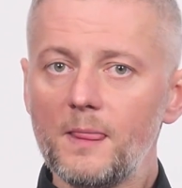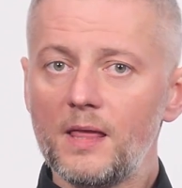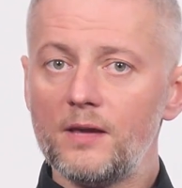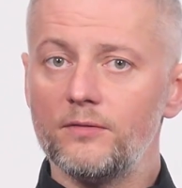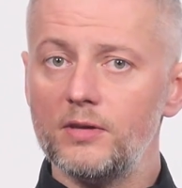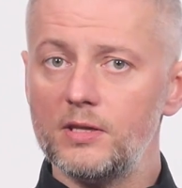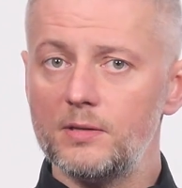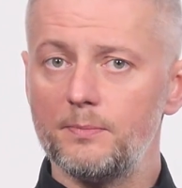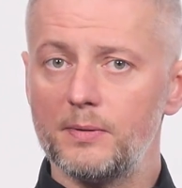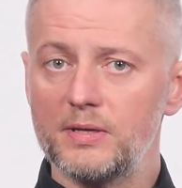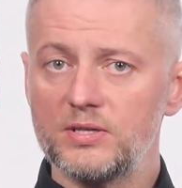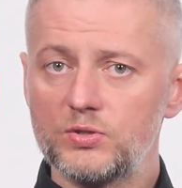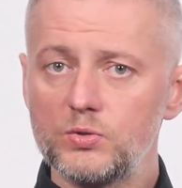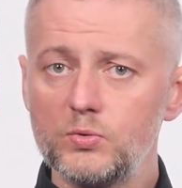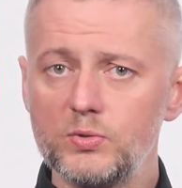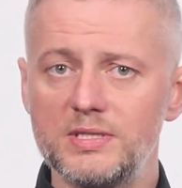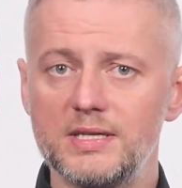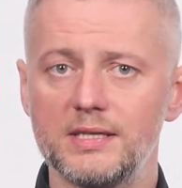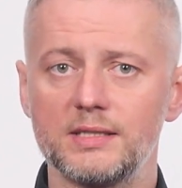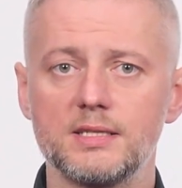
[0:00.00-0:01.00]
Ведь, по
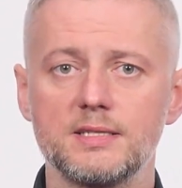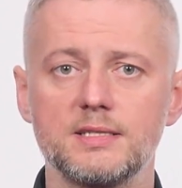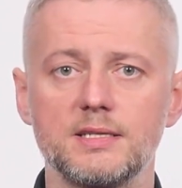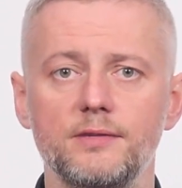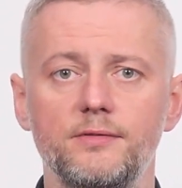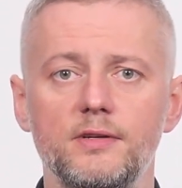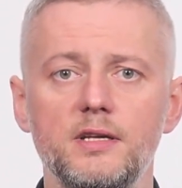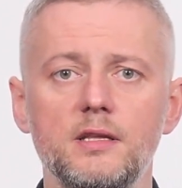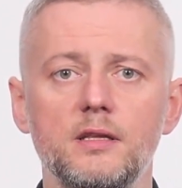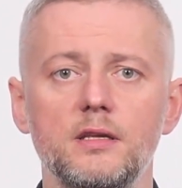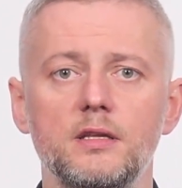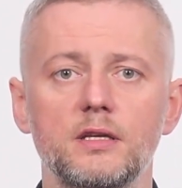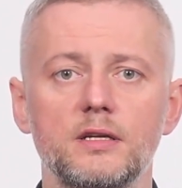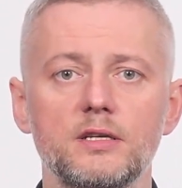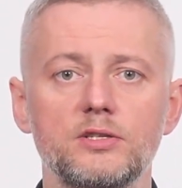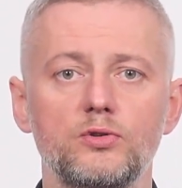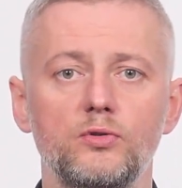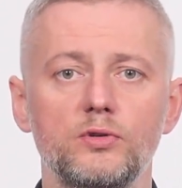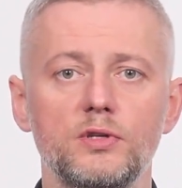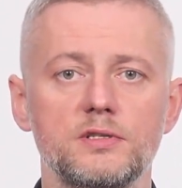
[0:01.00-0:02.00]
сути, это заявление не
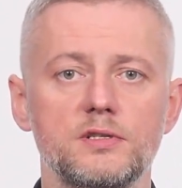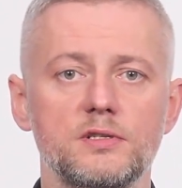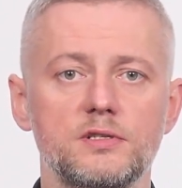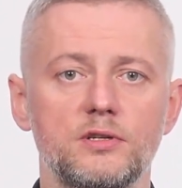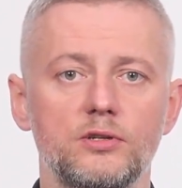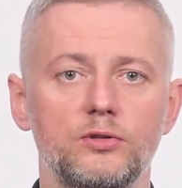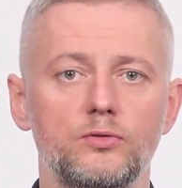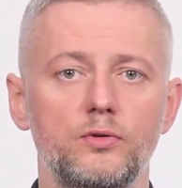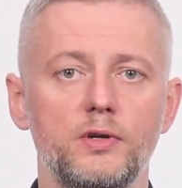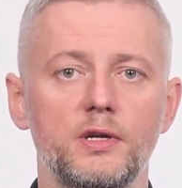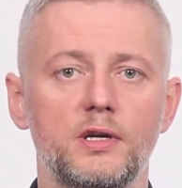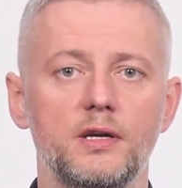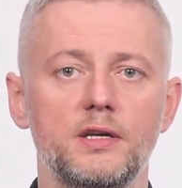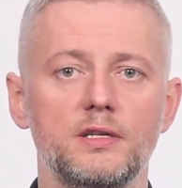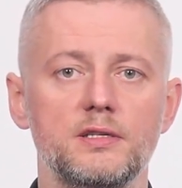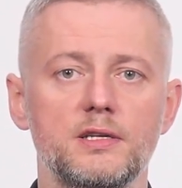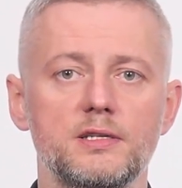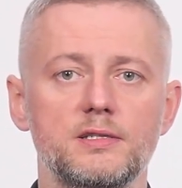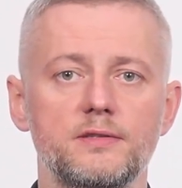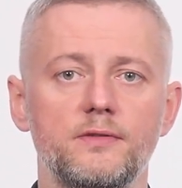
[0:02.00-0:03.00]
расходится с риторикой и
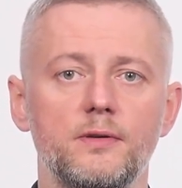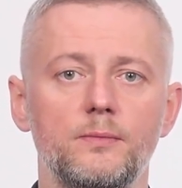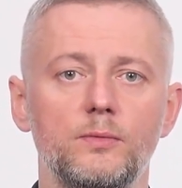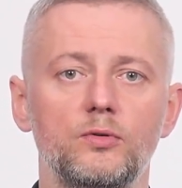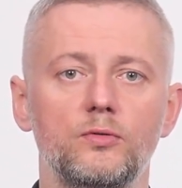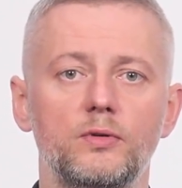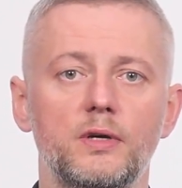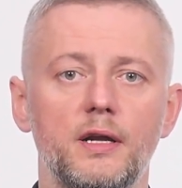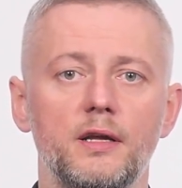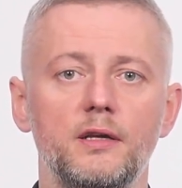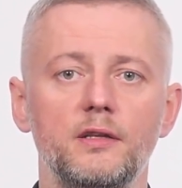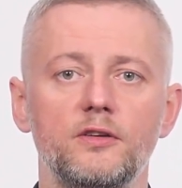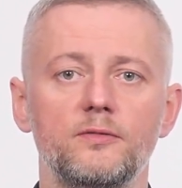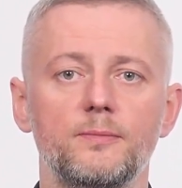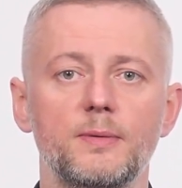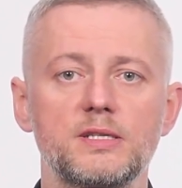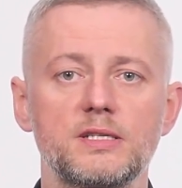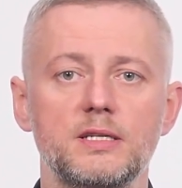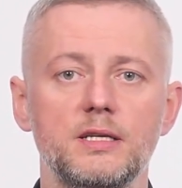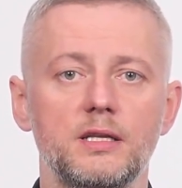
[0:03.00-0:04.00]
действиями Украины в
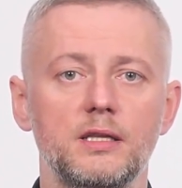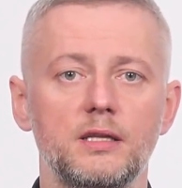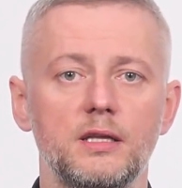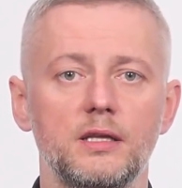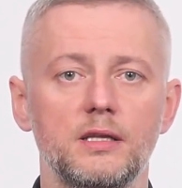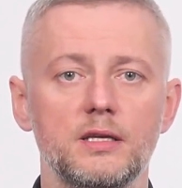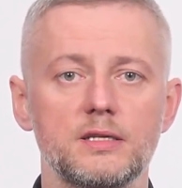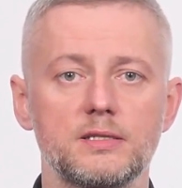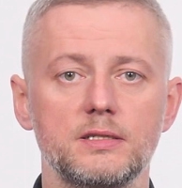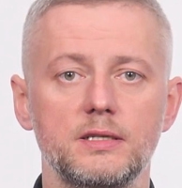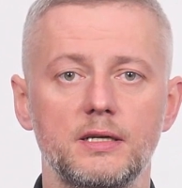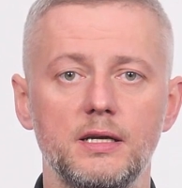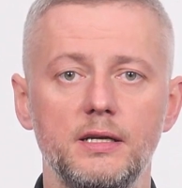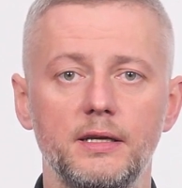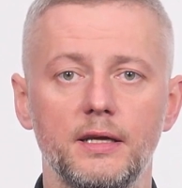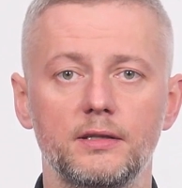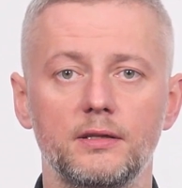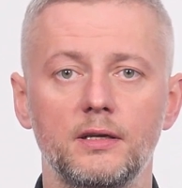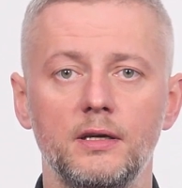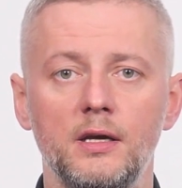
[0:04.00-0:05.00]
последние несколько
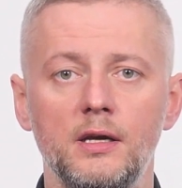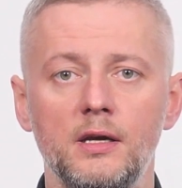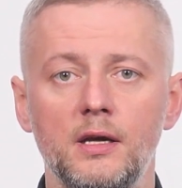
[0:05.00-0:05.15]
лет.